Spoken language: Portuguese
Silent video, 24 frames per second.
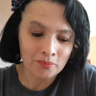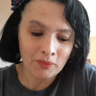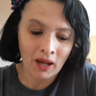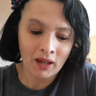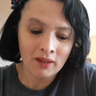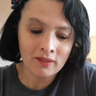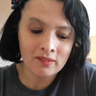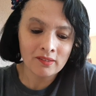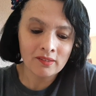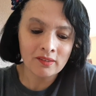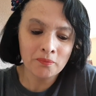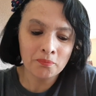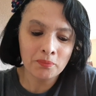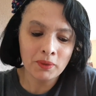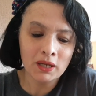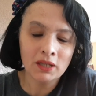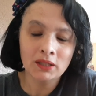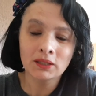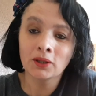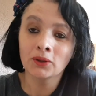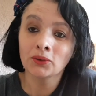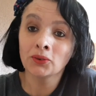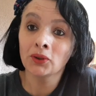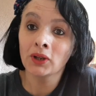mas se
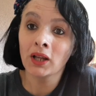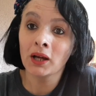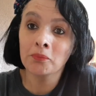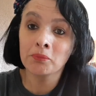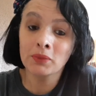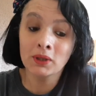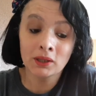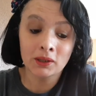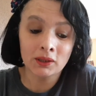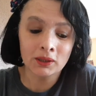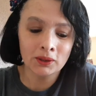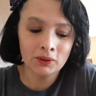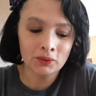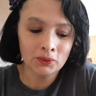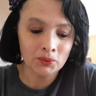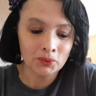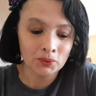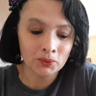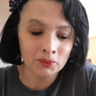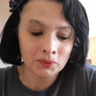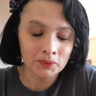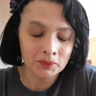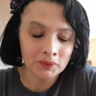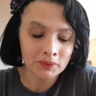perdeu no
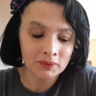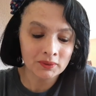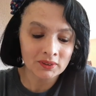labirinto